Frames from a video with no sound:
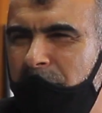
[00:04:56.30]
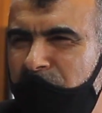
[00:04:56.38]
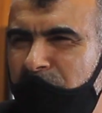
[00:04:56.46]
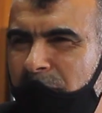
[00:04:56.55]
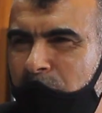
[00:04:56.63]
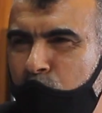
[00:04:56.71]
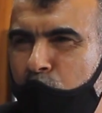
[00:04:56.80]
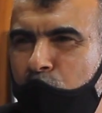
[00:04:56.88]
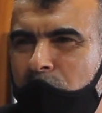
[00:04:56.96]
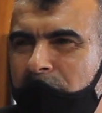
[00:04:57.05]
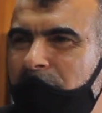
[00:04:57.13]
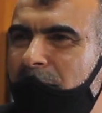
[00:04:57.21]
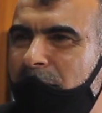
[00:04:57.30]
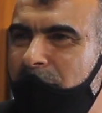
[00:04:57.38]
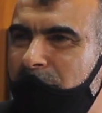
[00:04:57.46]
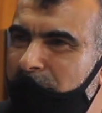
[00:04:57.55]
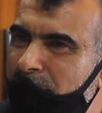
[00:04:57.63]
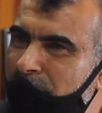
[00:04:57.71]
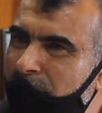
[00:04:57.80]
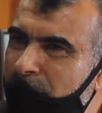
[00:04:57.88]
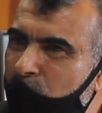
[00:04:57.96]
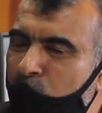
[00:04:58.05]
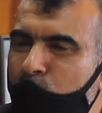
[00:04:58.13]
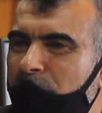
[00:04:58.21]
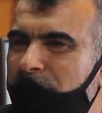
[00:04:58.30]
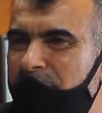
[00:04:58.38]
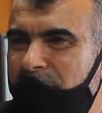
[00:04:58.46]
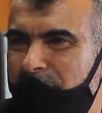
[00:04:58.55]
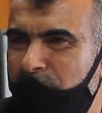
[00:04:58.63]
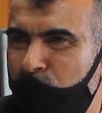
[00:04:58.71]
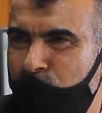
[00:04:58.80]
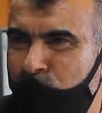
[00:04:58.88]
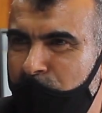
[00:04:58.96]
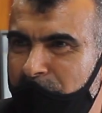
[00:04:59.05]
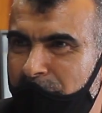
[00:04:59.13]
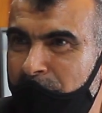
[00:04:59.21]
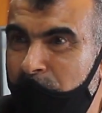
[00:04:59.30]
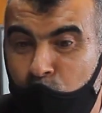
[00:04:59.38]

طفل واي شاب من من هذا الرياضه